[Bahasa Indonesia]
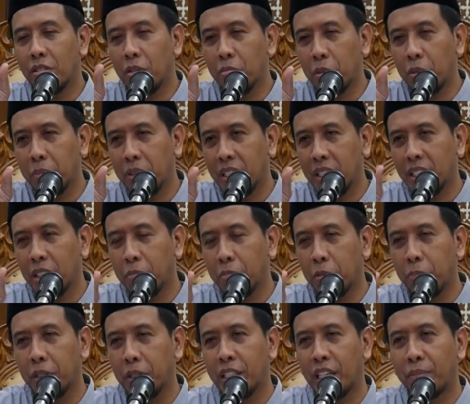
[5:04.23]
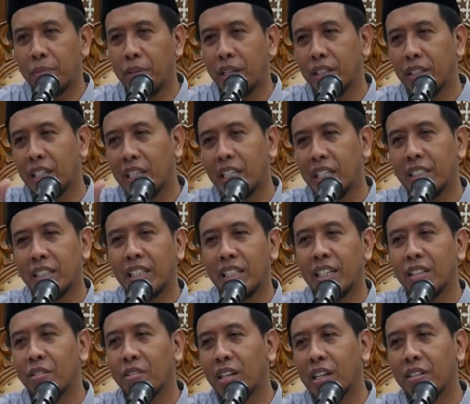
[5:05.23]
kulo memiliki perbedaan pandangan
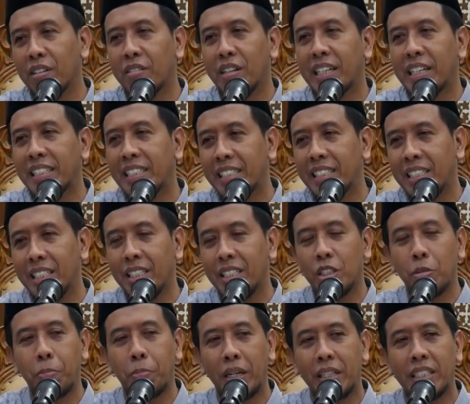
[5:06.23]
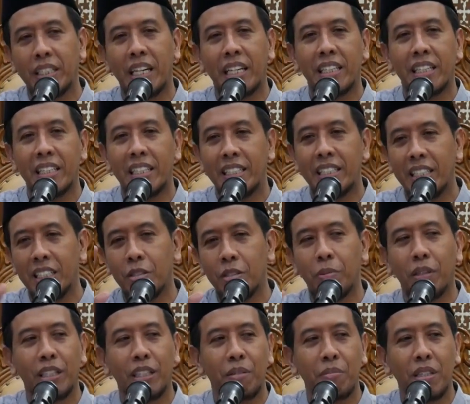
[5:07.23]
dengan orang-orang ini sebagian ini
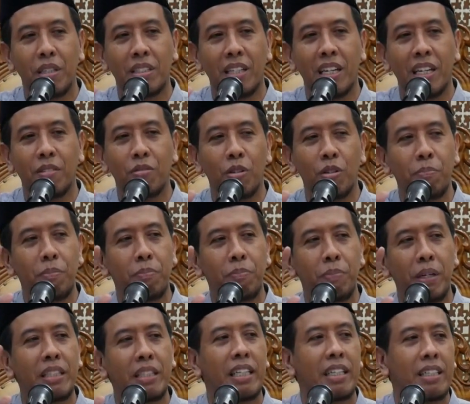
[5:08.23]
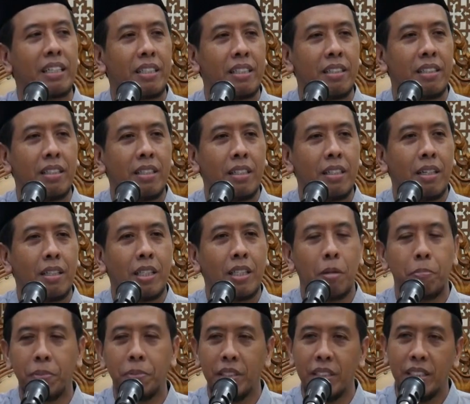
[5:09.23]
sebagian masalah kulo benten
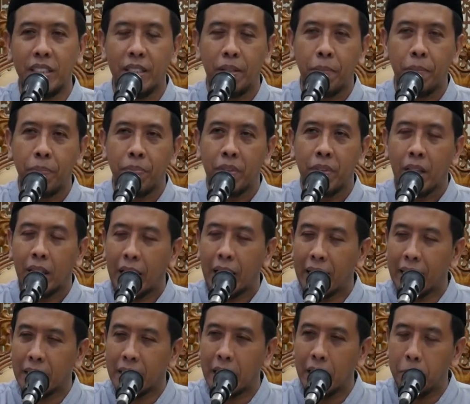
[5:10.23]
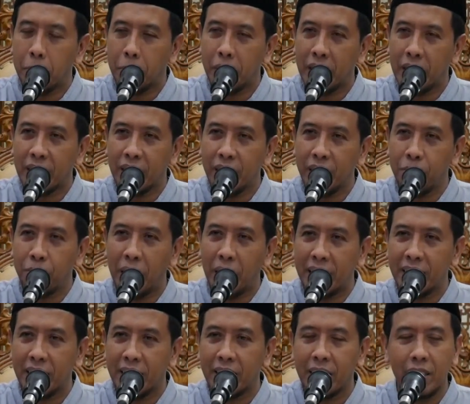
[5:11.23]
tapi karena saya melihat
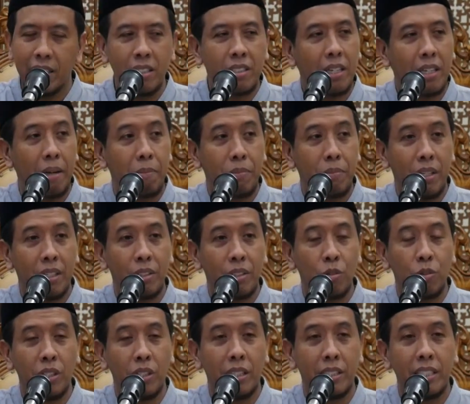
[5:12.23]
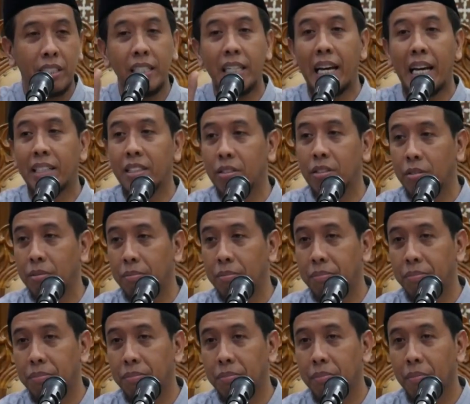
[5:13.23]
imannya dan Islamnya itu jadi hilang itu
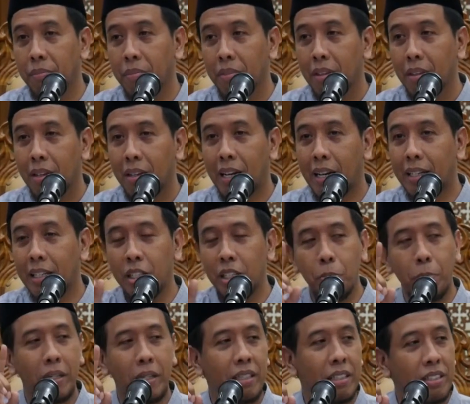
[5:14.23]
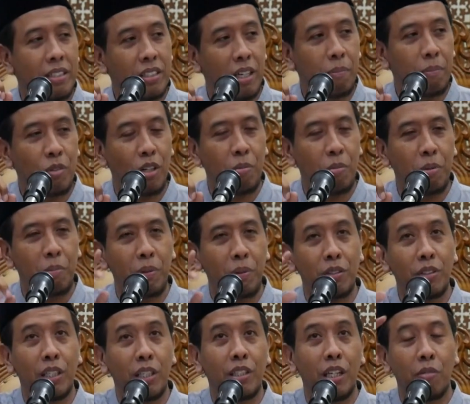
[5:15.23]
karena iman dan Islam itu lebih
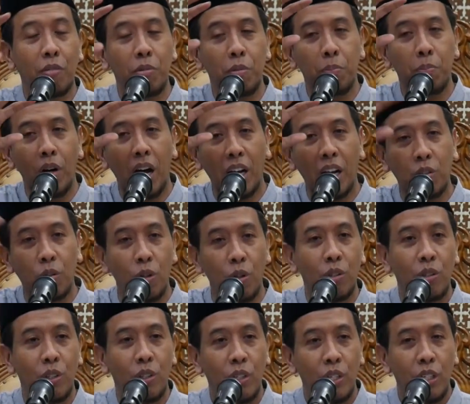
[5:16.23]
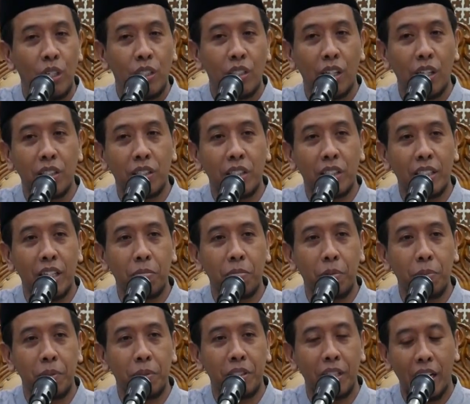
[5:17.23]
penting dan lebih agung dari sekedar
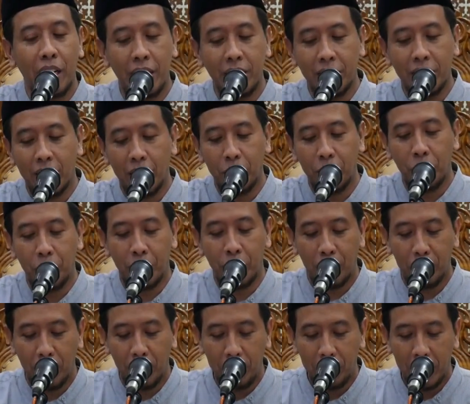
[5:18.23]
perbedaan dalam beberapa